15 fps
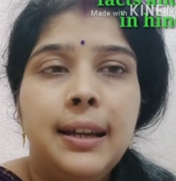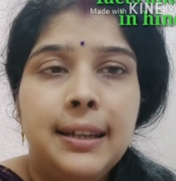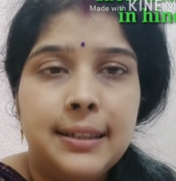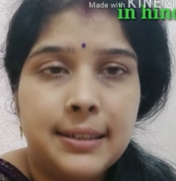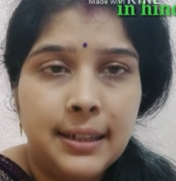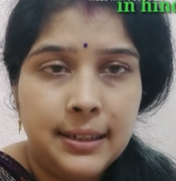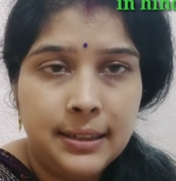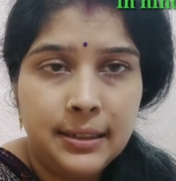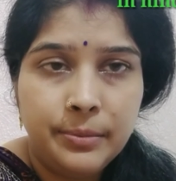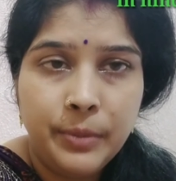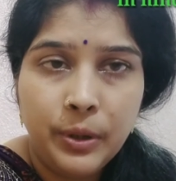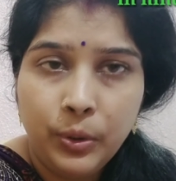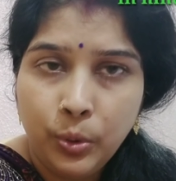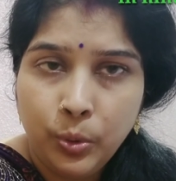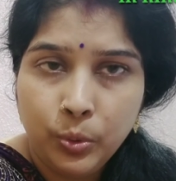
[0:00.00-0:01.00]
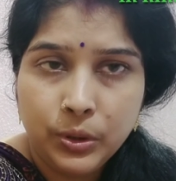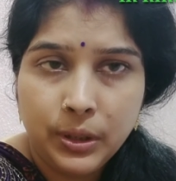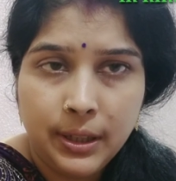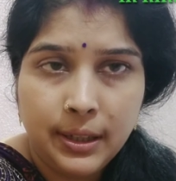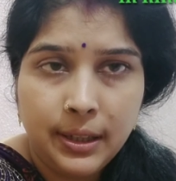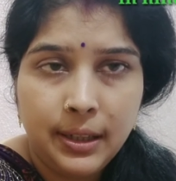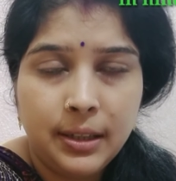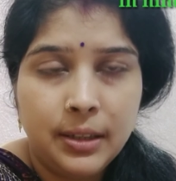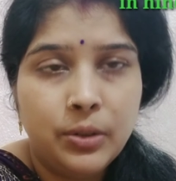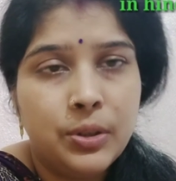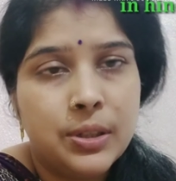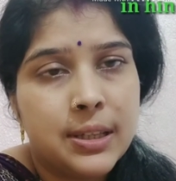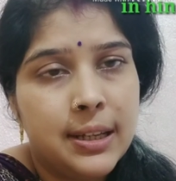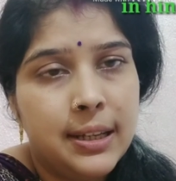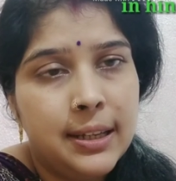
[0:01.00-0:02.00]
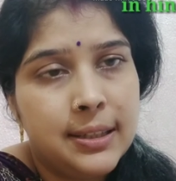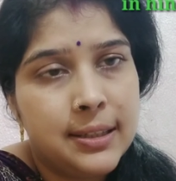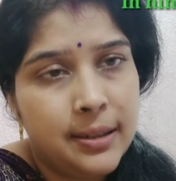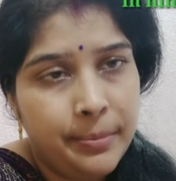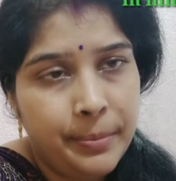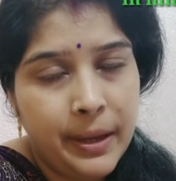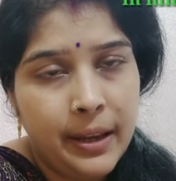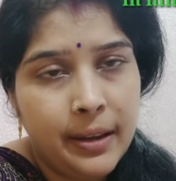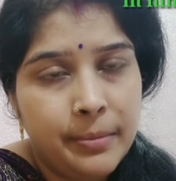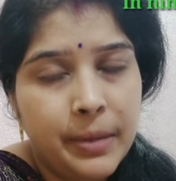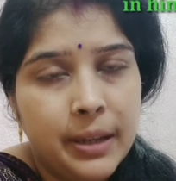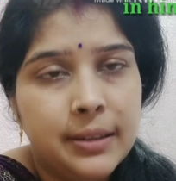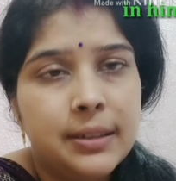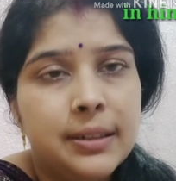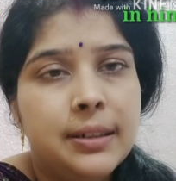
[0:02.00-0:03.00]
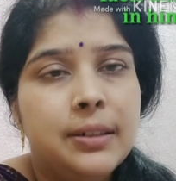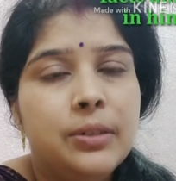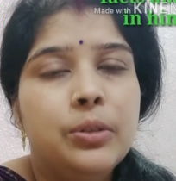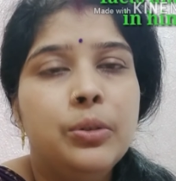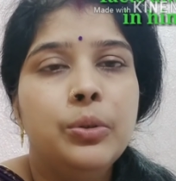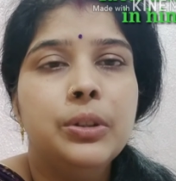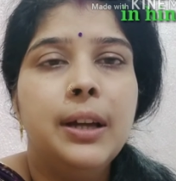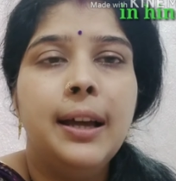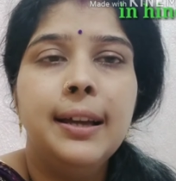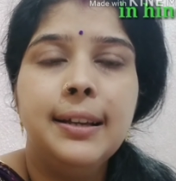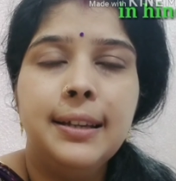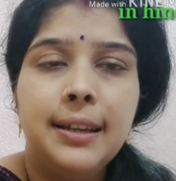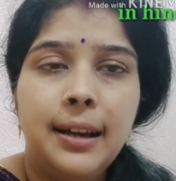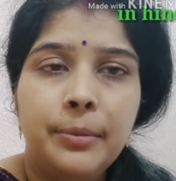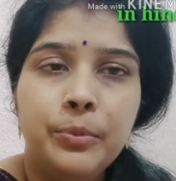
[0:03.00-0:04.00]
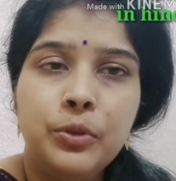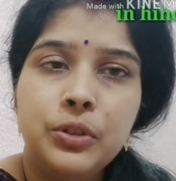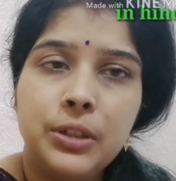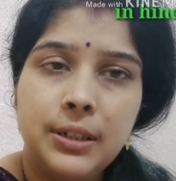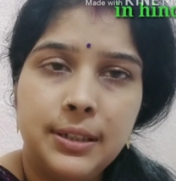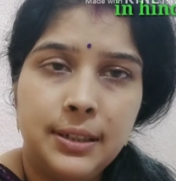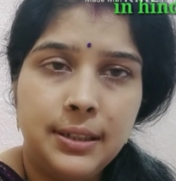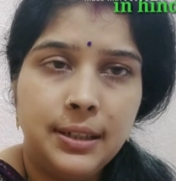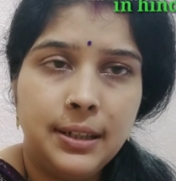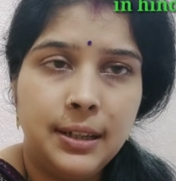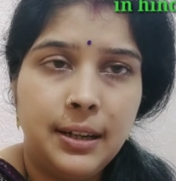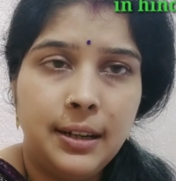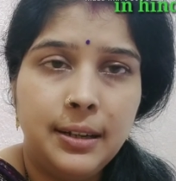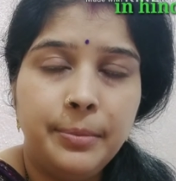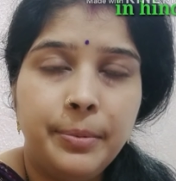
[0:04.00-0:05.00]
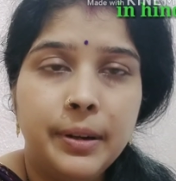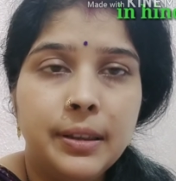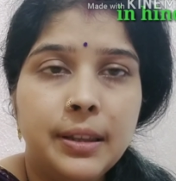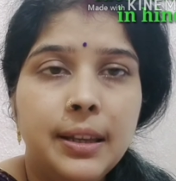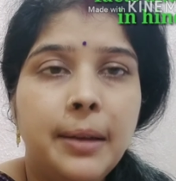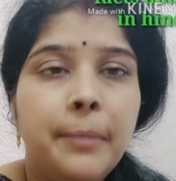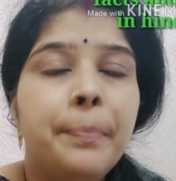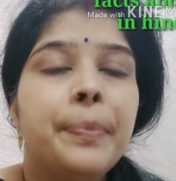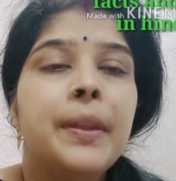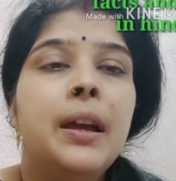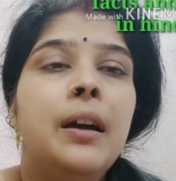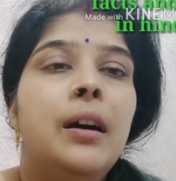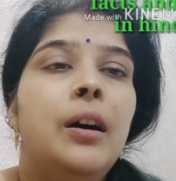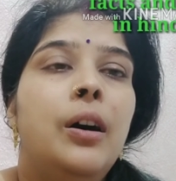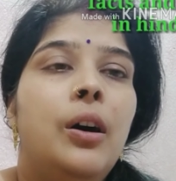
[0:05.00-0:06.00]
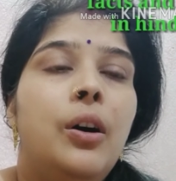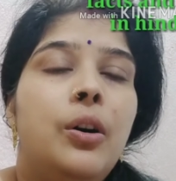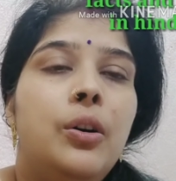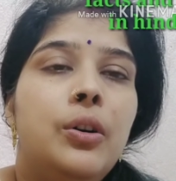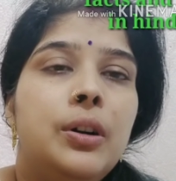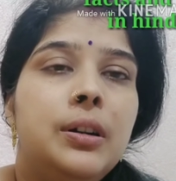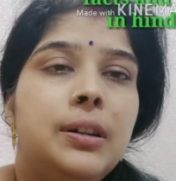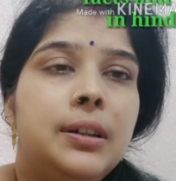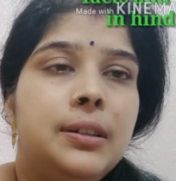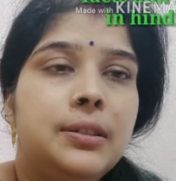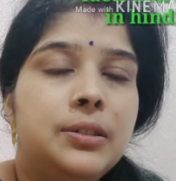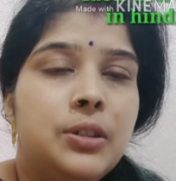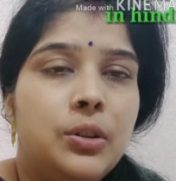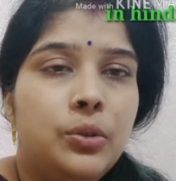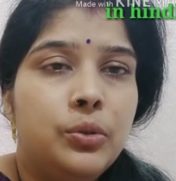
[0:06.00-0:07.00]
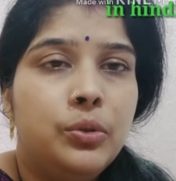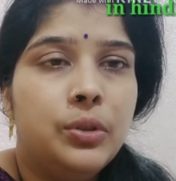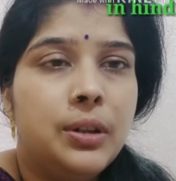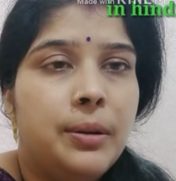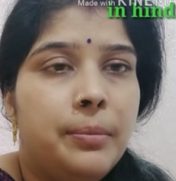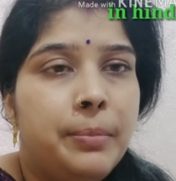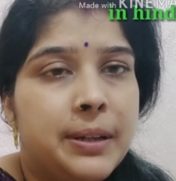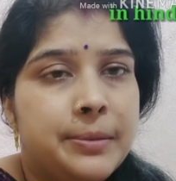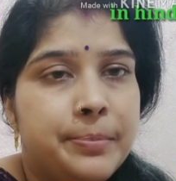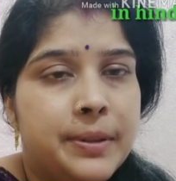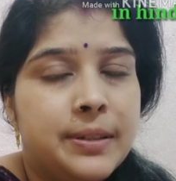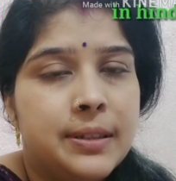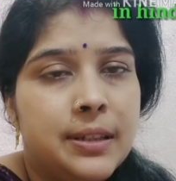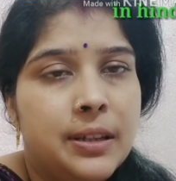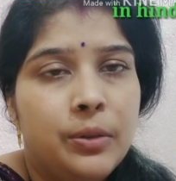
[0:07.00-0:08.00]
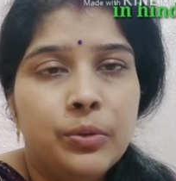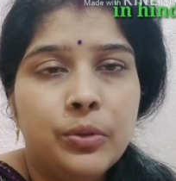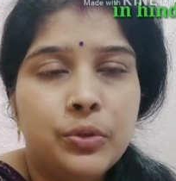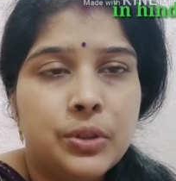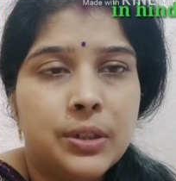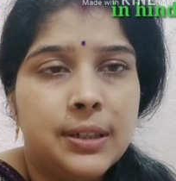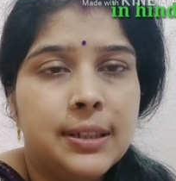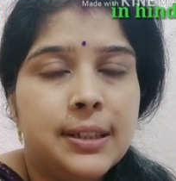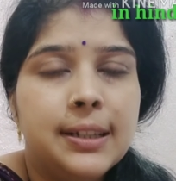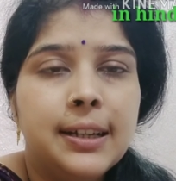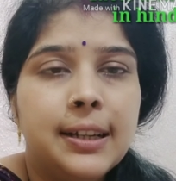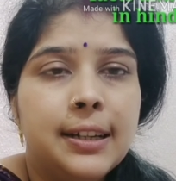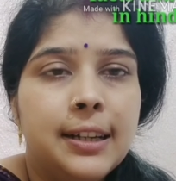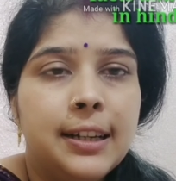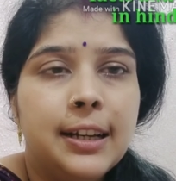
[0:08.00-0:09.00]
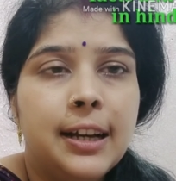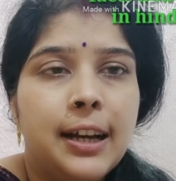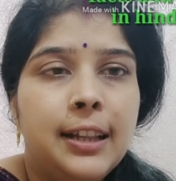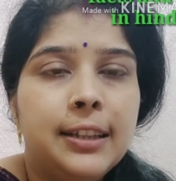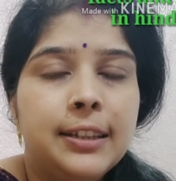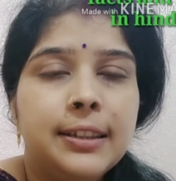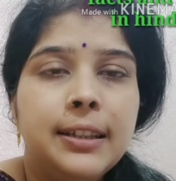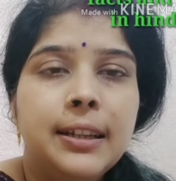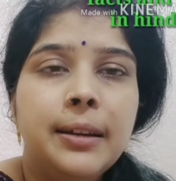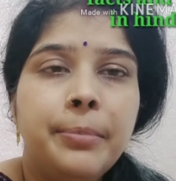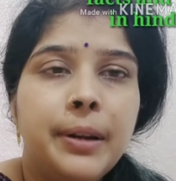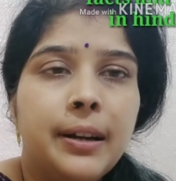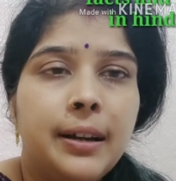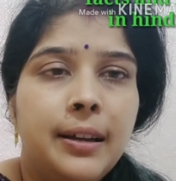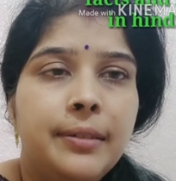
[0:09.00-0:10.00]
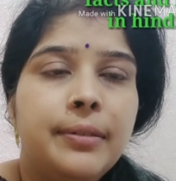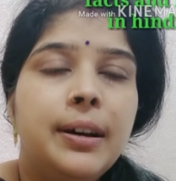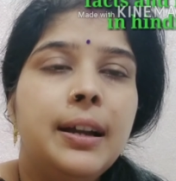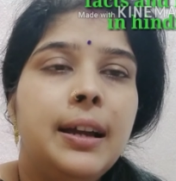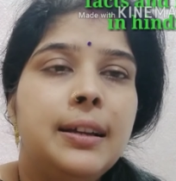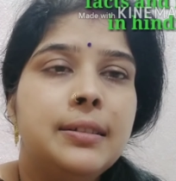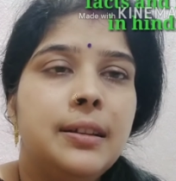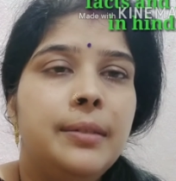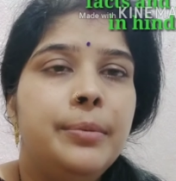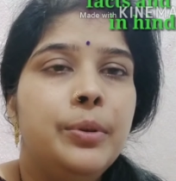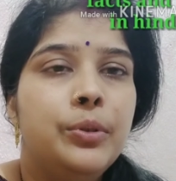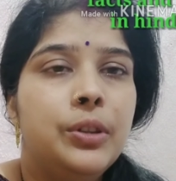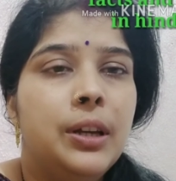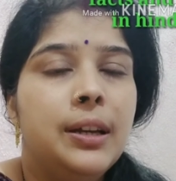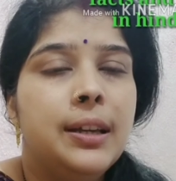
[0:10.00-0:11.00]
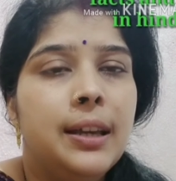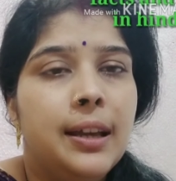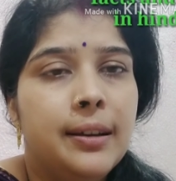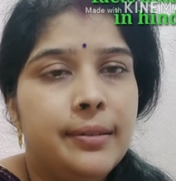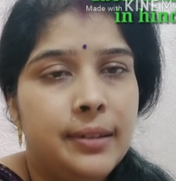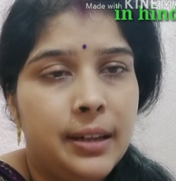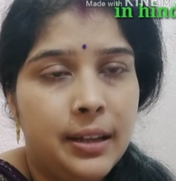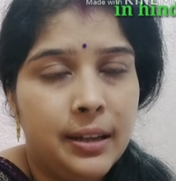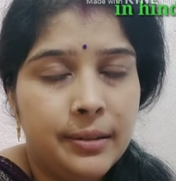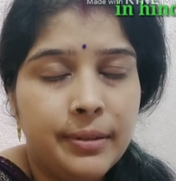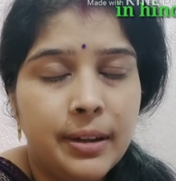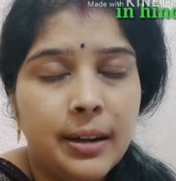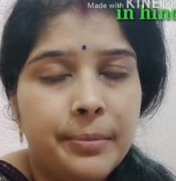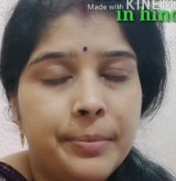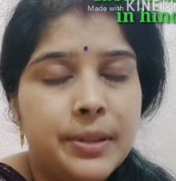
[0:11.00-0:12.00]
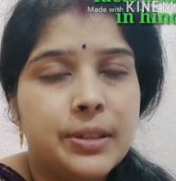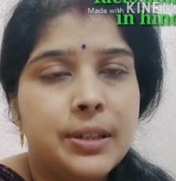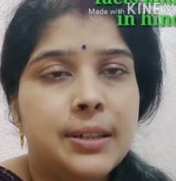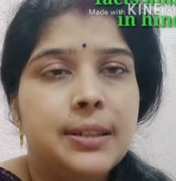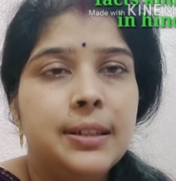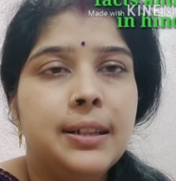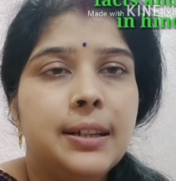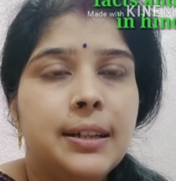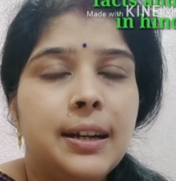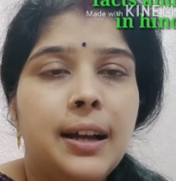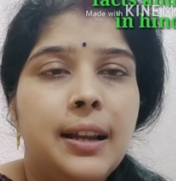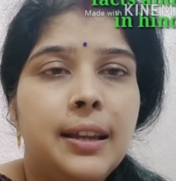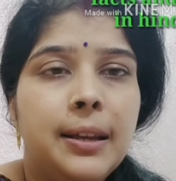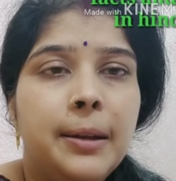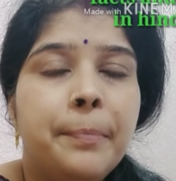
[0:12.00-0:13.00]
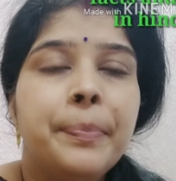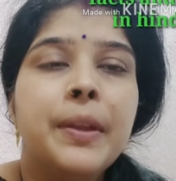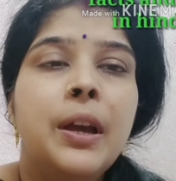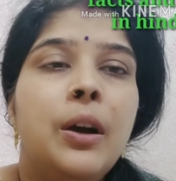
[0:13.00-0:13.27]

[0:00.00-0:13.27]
इसका ट्रीटमेंट होता नहीं है तो इसके लिए सिर्फ एक मात्र होता है कि आपको सर्जरी करानी पड़ती है और जिन लोगों के बचपन से हैं उनको सर्जरी करके निकाल देते हैं पर कई बार ऐसा भी होता है कि एक एक बार आपने सर्जरी करा ली है